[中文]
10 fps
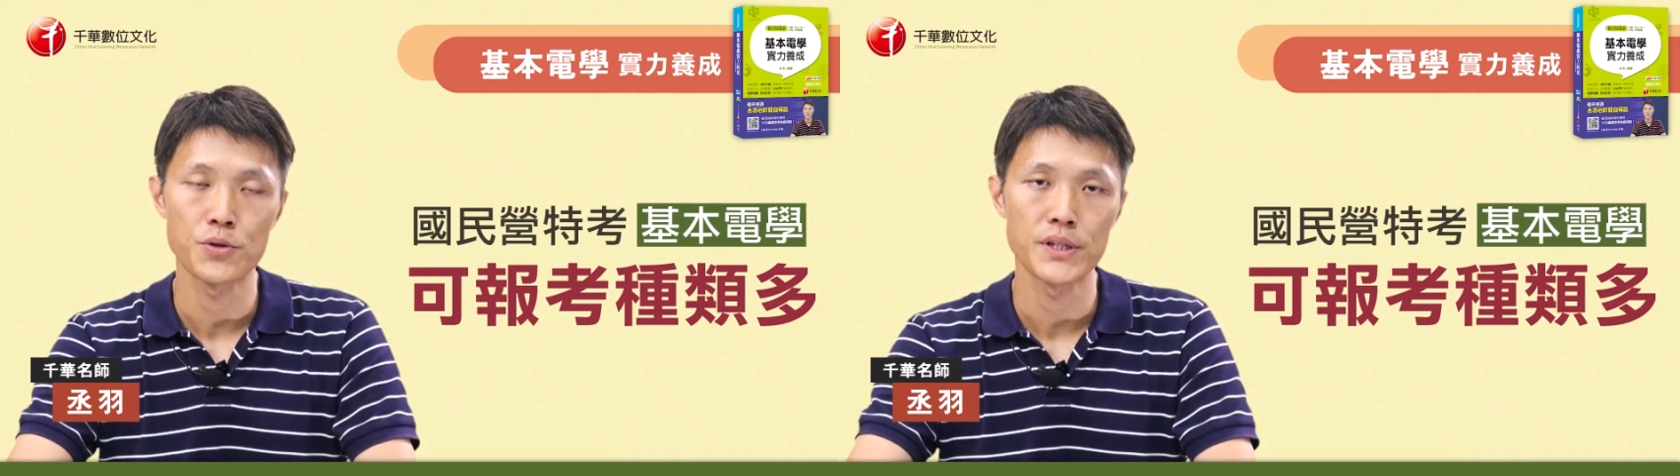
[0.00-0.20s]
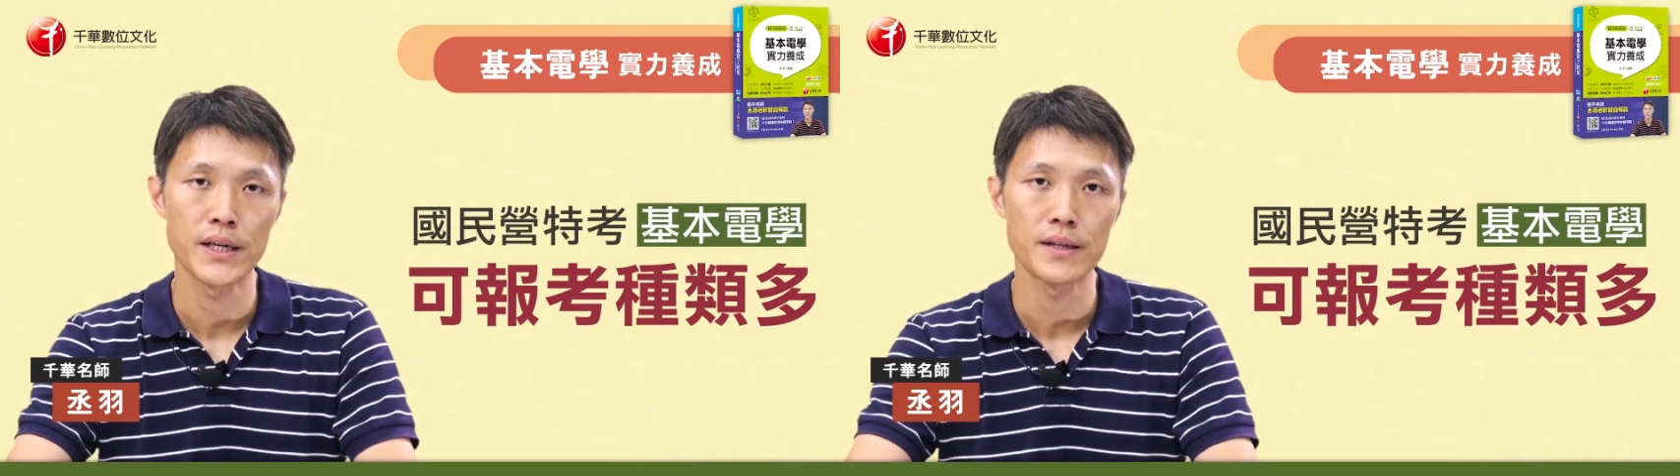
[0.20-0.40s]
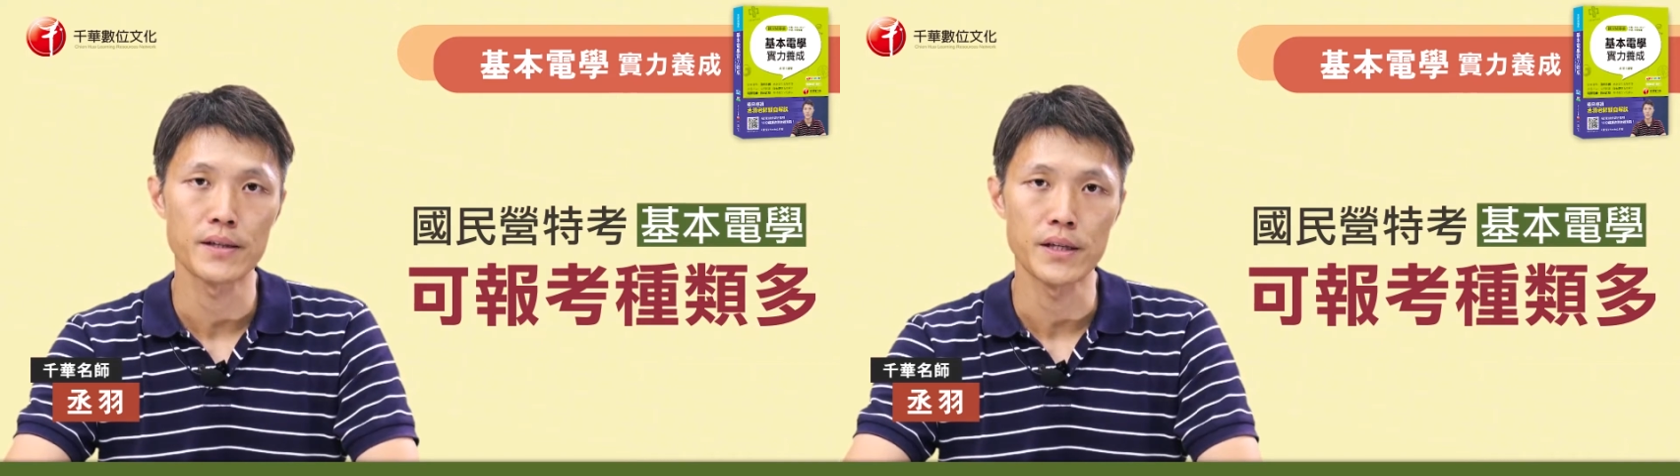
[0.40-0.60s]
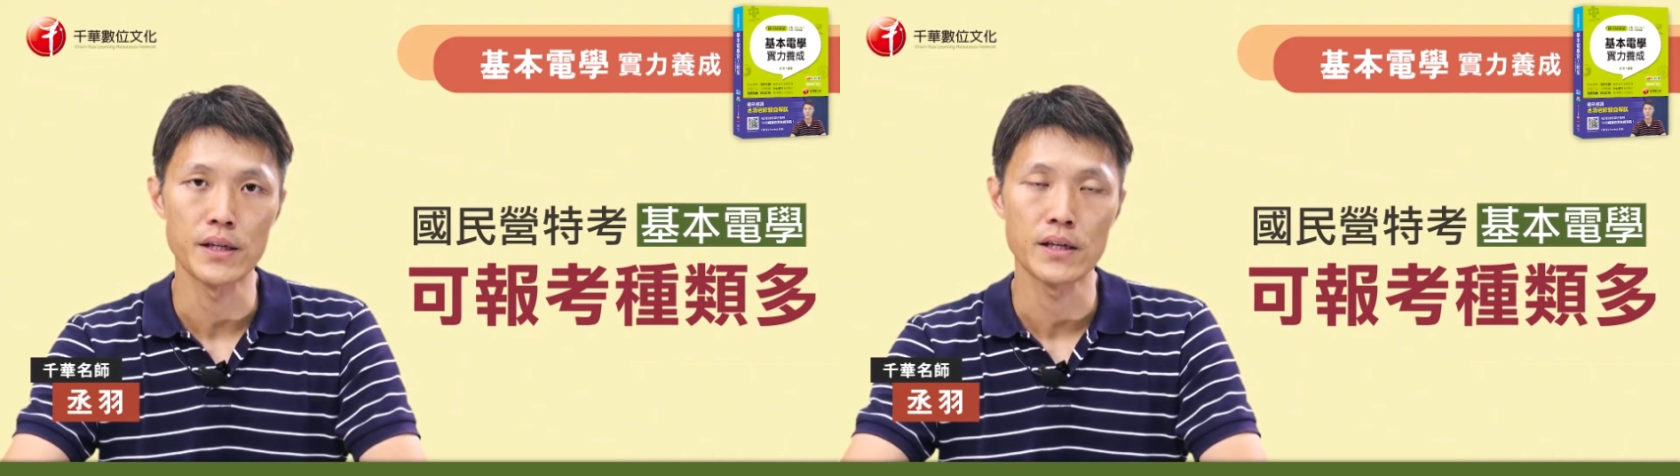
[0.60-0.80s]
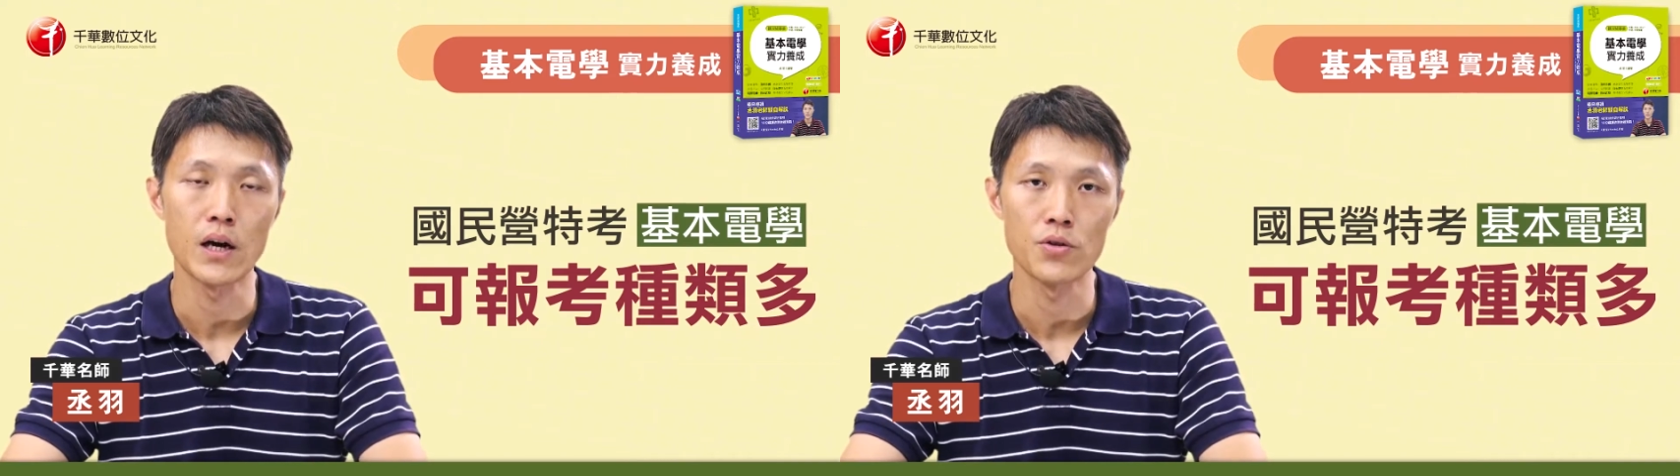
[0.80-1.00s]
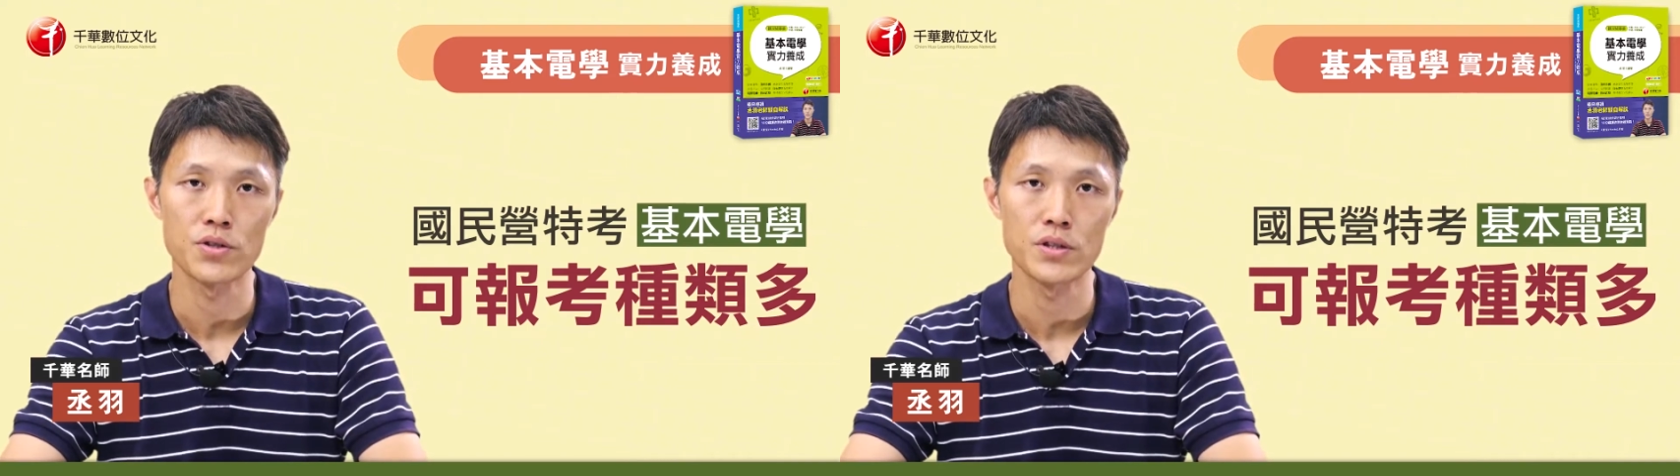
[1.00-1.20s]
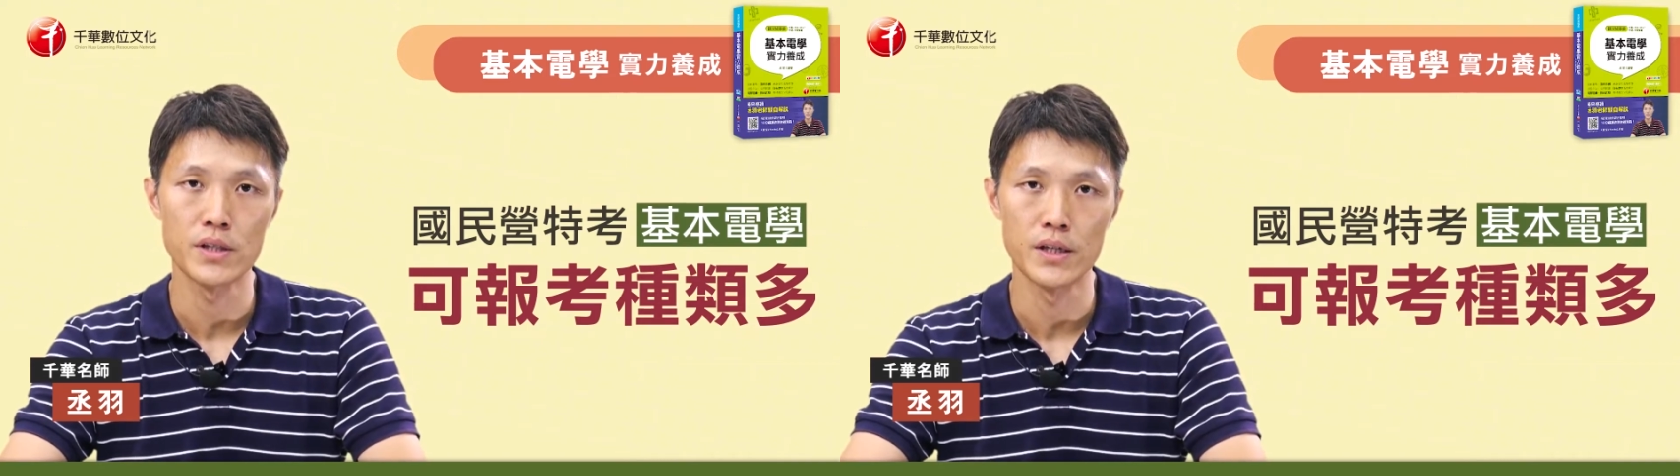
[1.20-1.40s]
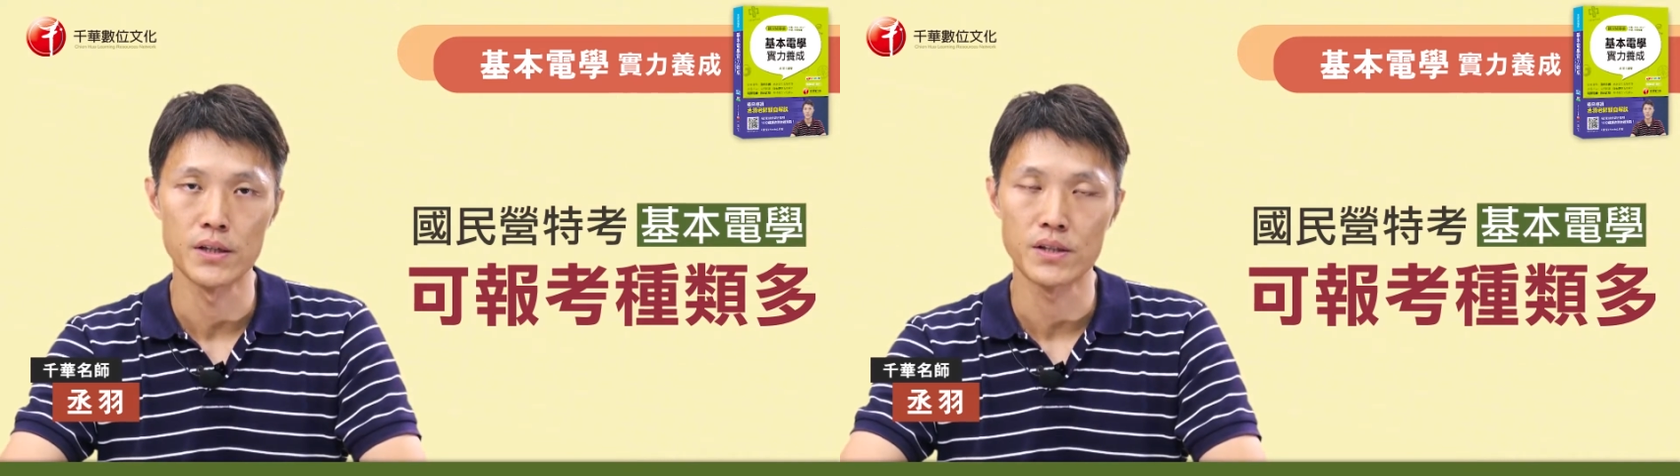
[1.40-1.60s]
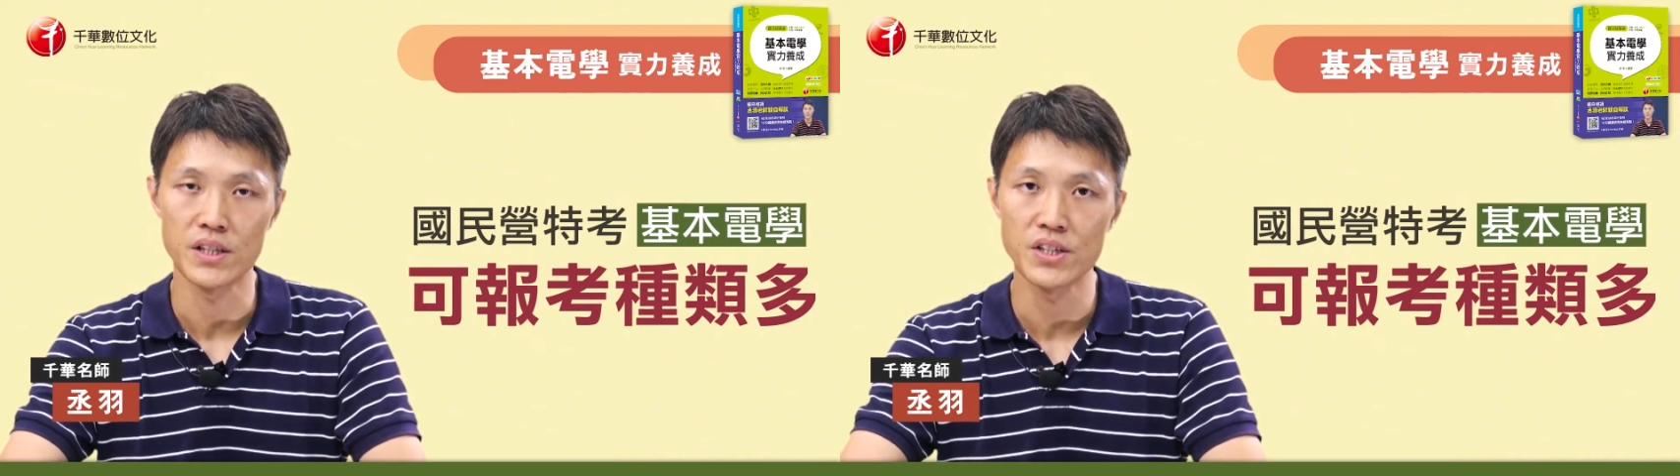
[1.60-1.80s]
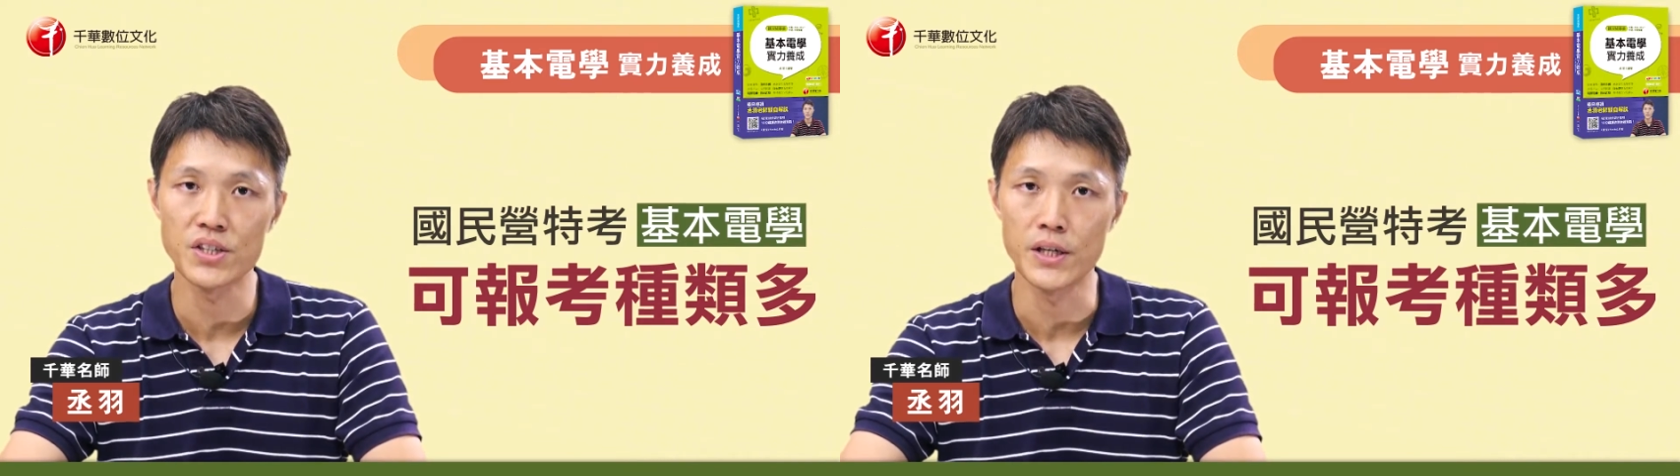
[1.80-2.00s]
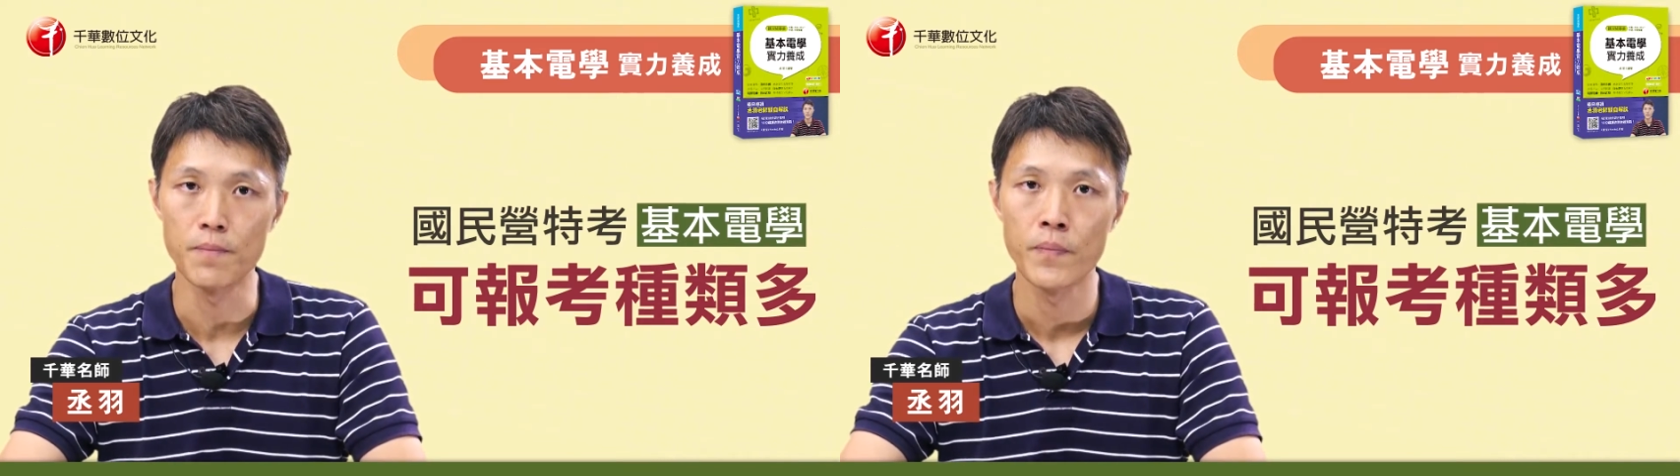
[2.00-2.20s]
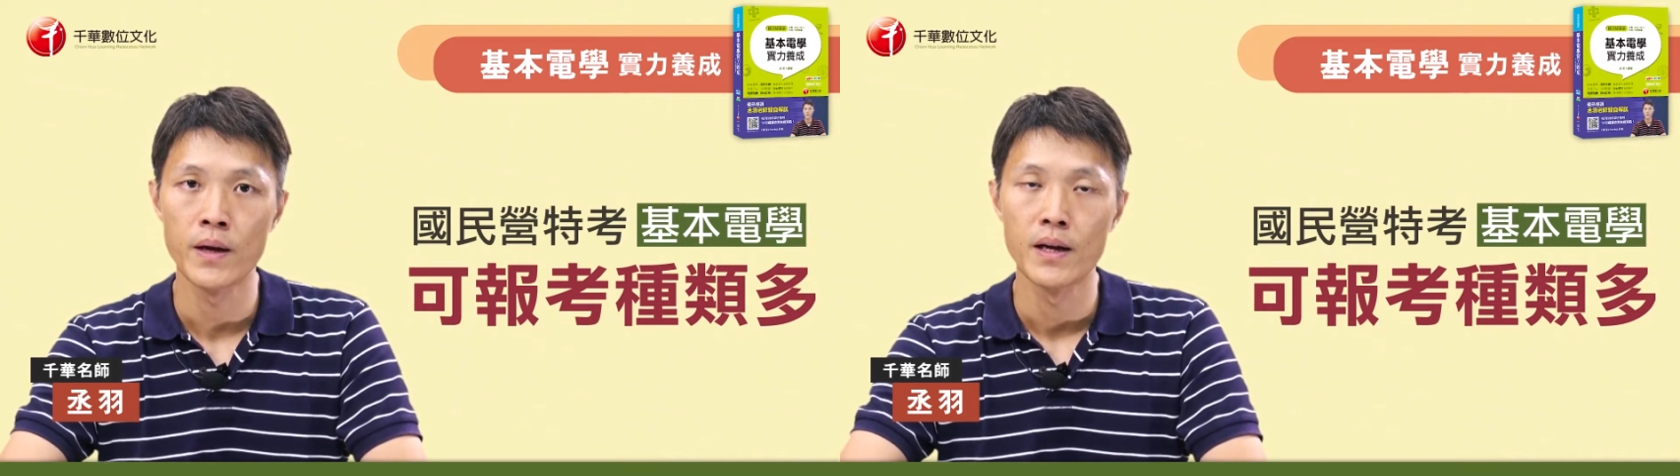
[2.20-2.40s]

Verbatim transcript: 在就先以考试的题型